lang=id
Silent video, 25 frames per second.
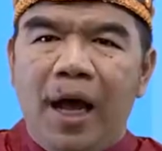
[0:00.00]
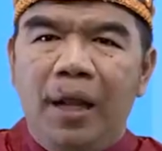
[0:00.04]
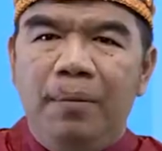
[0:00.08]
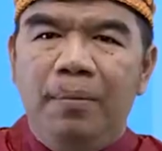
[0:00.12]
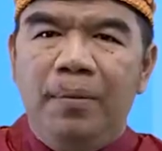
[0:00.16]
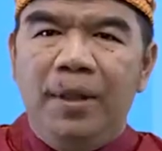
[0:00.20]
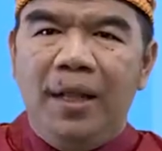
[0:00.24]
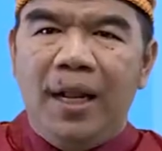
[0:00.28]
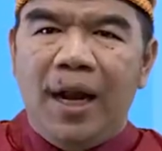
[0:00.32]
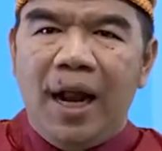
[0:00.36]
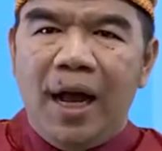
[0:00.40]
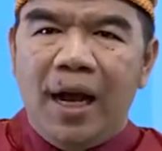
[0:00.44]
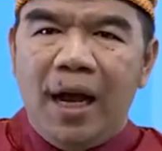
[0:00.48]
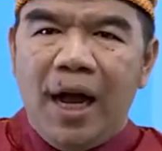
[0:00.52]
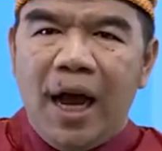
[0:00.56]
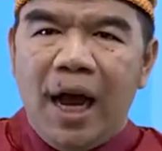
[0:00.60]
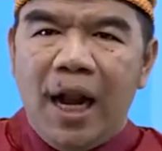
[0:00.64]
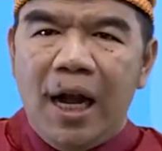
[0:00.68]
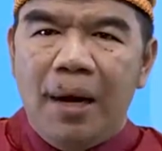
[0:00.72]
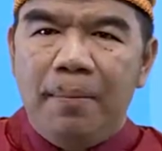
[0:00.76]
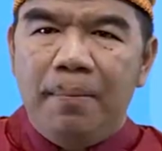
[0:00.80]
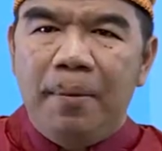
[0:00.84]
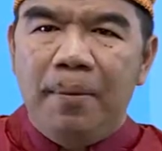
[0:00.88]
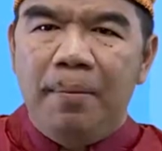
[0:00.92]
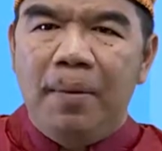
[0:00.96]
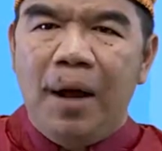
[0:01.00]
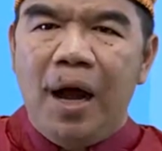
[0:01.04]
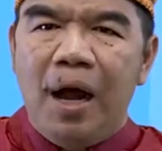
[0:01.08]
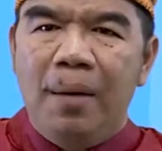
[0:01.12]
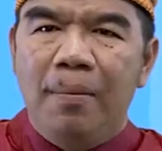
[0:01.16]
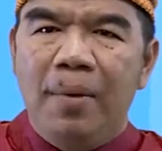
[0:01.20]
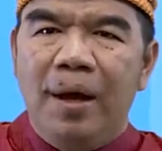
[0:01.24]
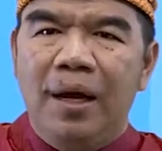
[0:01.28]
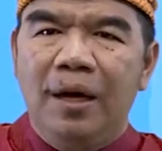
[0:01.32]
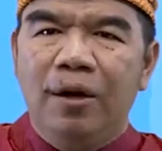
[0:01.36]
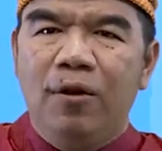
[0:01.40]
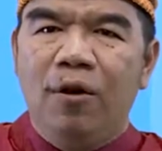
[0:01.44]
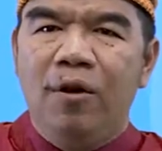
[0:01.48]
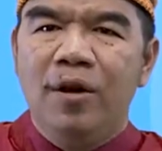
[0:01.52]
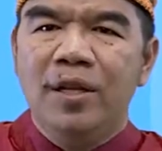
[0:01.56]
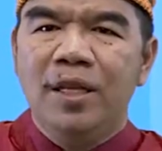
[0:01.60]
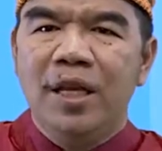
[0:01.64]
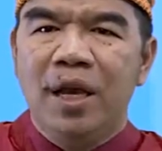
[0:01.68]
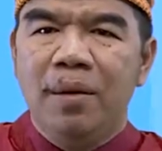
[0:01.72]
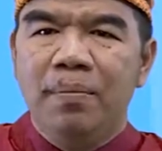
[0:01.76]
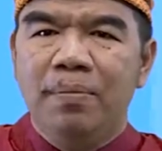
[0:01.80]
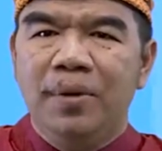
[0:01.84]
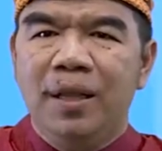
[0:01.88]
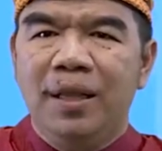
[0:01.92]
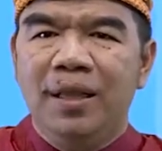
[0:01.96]
akan menerangkan pemahaman
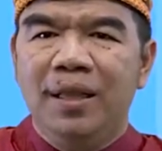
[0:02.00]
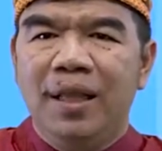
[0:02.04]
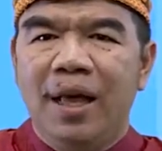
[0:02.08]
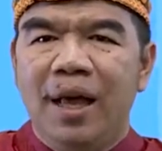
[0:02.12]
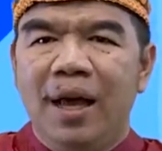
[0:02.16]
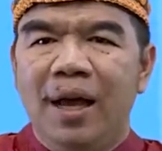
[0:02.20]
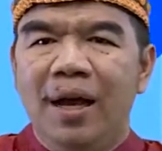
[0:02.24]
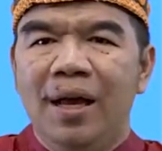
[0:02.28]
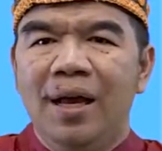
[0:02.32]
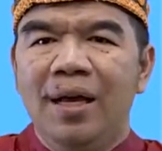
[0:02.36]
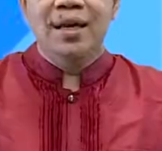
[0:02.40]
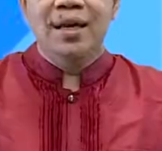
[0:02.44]
konsep tentang